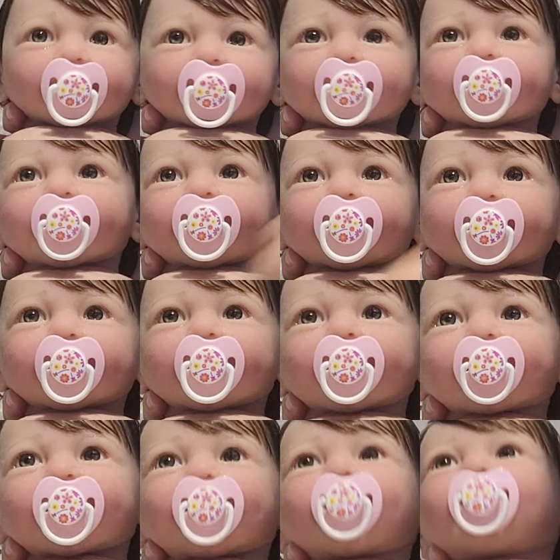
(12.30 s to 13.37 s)
linda essa
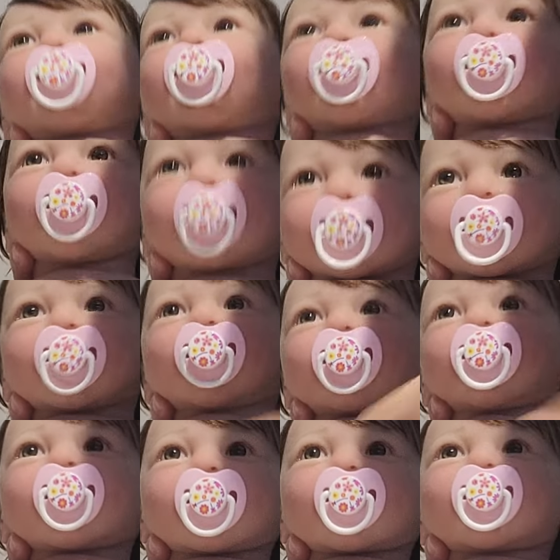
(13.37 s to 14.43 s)
bebê. Olha essas
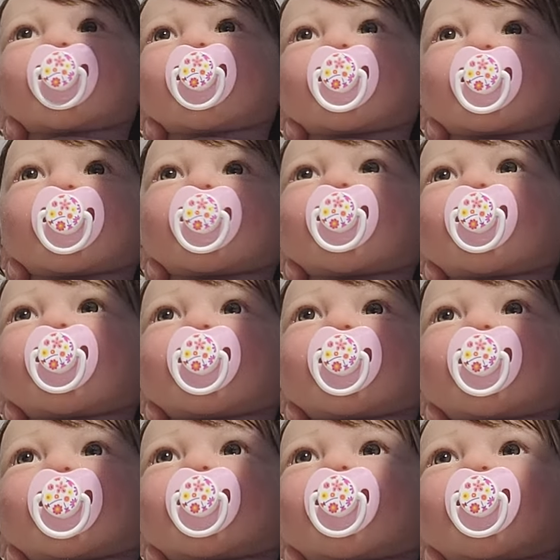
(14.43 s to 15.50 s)
coxinhas, gente.
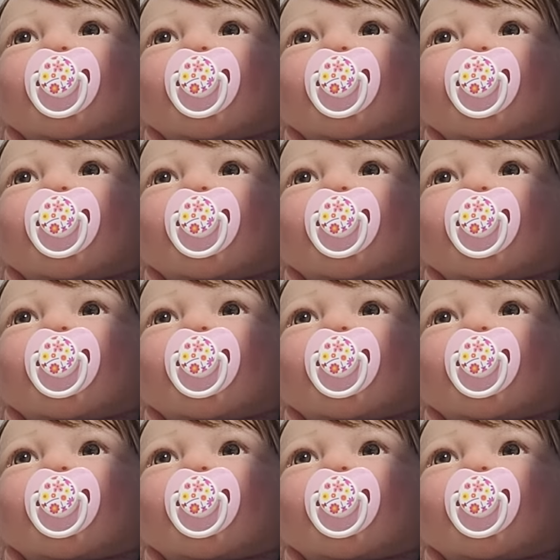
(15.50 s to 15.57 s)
